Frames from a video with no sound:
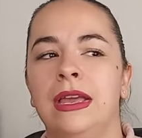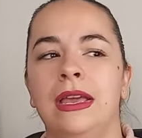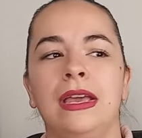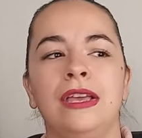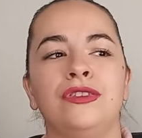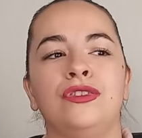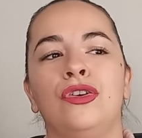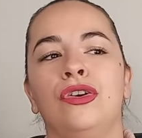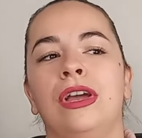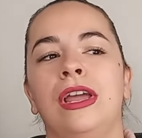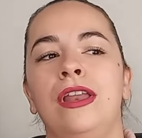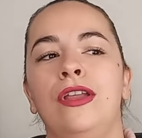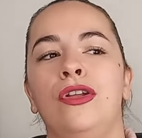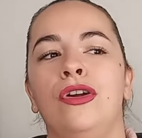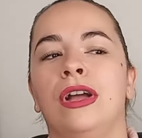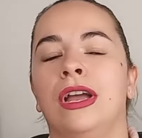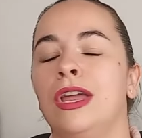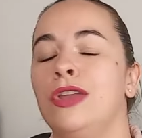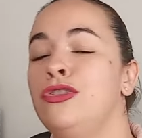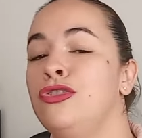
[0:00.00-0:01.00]
esos
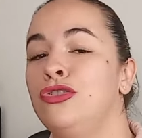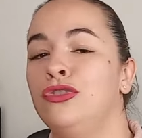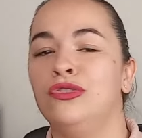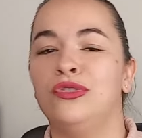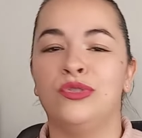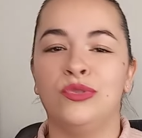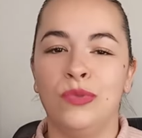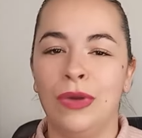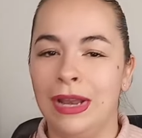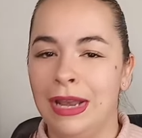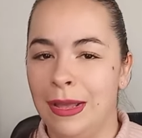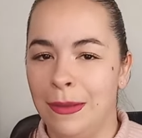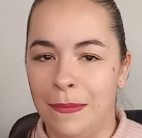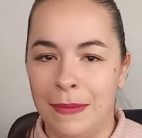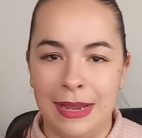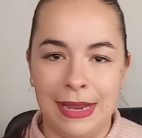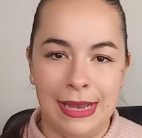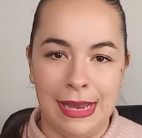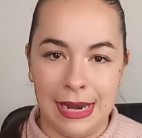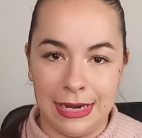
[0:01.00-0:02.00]
géneros que no sueles
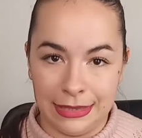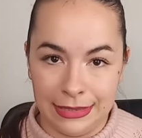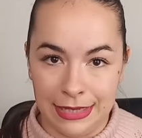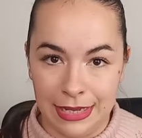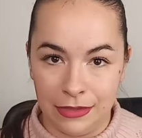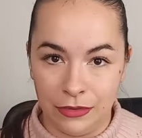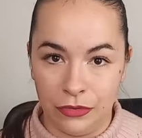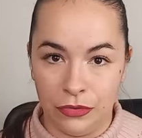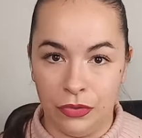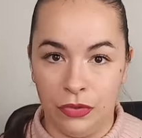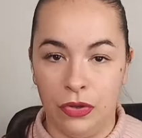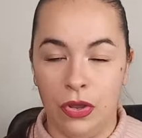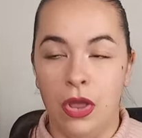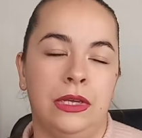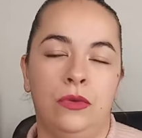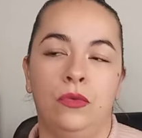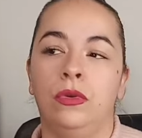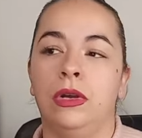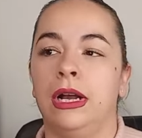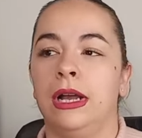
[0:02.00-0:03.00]
bailar tanto.
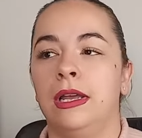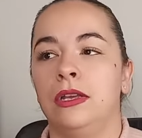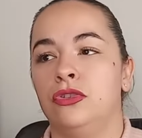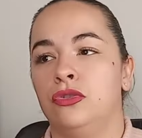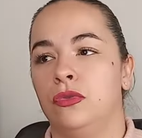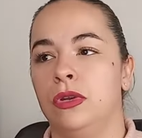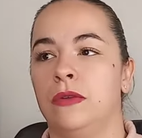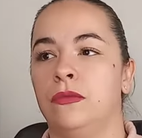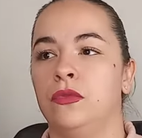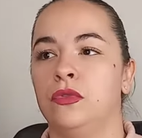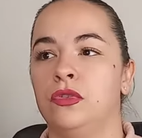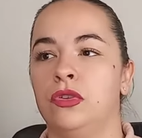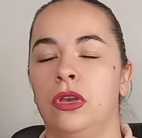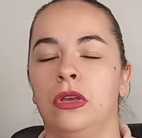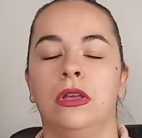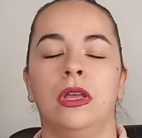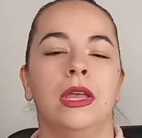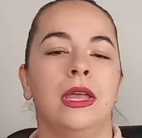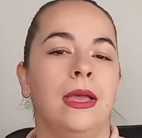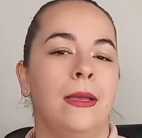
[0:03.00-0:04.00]
Si nunca has hecho una
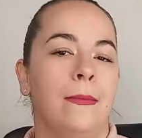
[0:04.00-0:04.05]
fusión,